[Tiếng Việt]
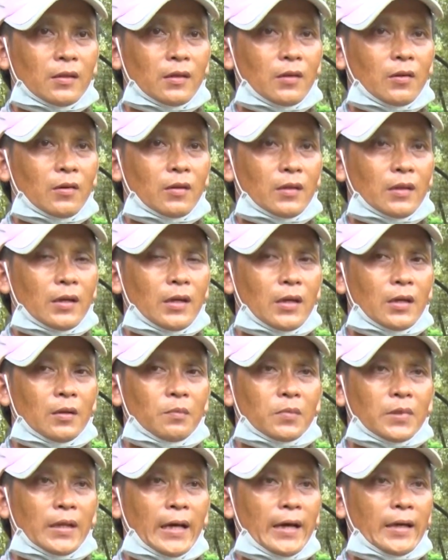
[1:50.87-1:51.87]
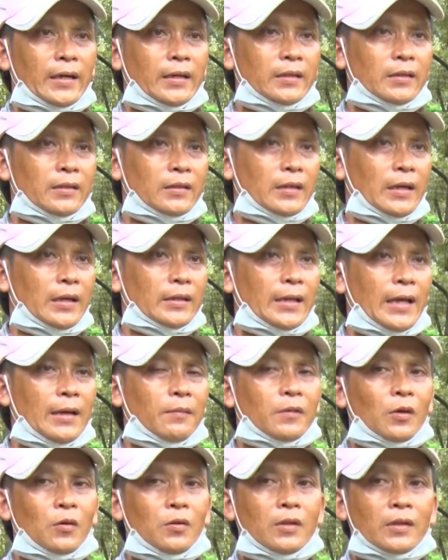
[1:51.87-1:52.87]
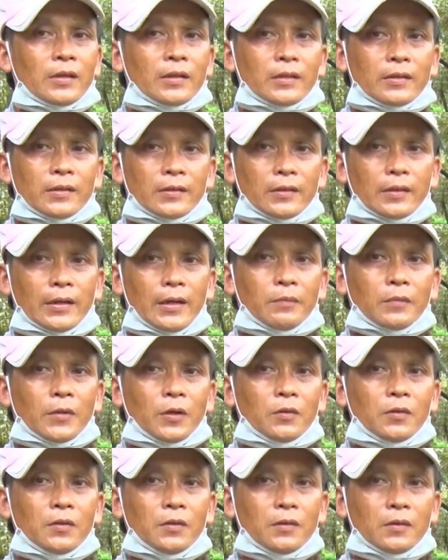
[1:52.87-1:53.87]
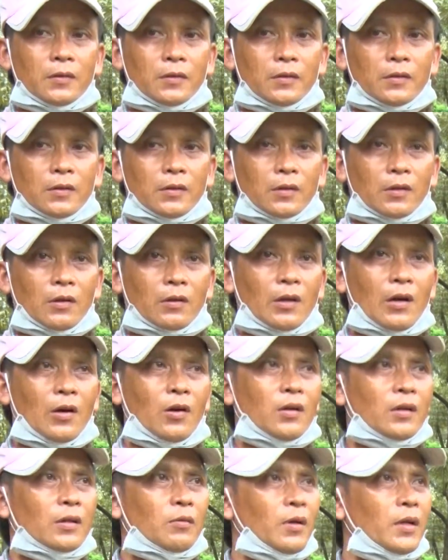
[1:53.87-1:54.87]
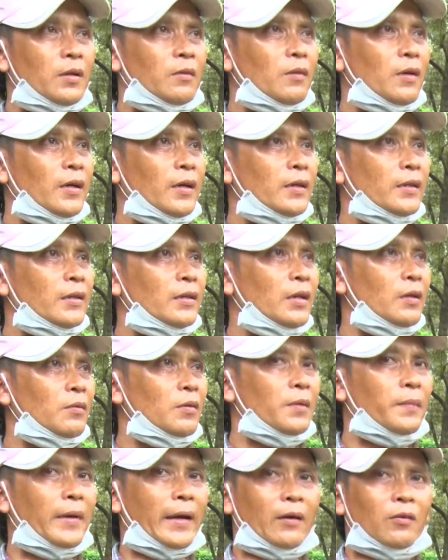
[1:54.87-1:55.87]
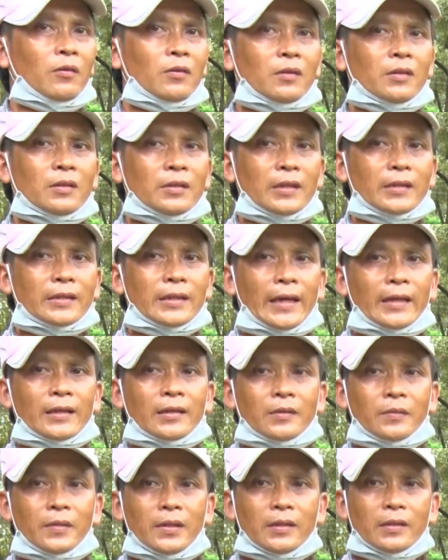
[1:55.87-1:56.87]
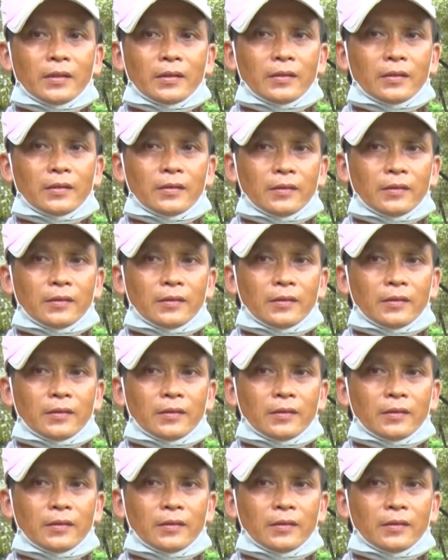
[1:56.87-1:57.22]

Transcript: Còn cơm chợ thì cả 8 tuổi rồi, 8 tuổi. Còn non thì quay qua dồn cái màu nó xanh chành thì biết rồi.